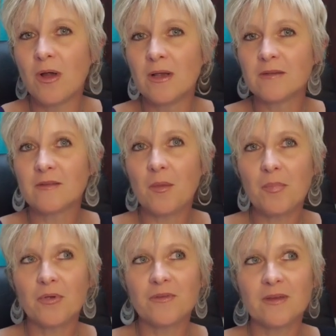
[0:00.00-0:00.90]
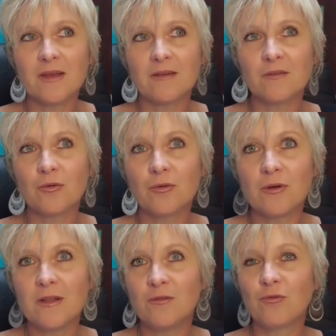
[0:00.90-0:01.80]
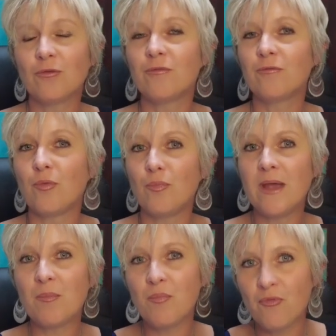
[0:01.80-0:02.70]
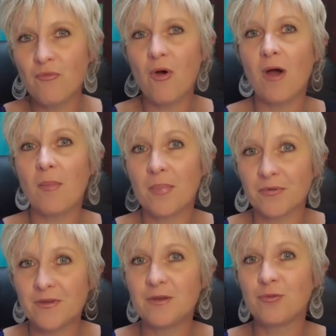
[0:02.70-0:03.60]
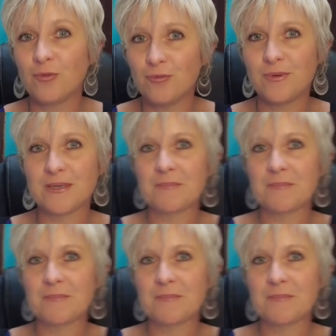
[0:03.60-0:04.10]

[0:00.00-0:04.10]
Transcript: sans penser à ce que les autres vont bien pouvoir penser de lui.